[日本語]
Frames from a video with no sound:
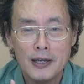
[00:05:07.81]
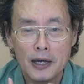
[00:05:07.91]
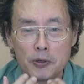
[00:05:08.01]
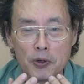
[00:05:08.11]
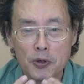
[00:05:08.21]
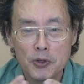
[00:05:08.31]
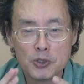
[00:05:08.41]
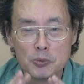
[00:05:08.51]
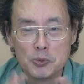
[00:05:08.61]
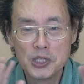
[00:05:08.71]
あの
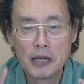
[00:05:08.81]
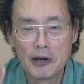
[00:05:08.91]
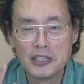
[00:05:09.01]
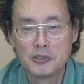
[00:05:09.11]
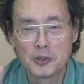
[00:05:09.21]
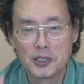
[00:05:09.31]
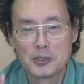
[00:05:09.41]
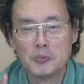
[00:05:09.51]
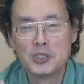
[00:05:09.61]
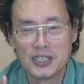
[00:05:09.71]
住む家は一緒で
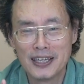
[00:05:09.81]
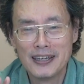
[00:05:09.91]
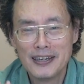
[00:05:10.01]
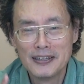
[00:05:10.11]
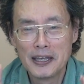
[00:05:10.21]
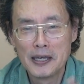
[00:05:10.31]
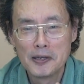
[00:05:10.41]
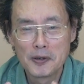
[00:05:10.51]
住むし、で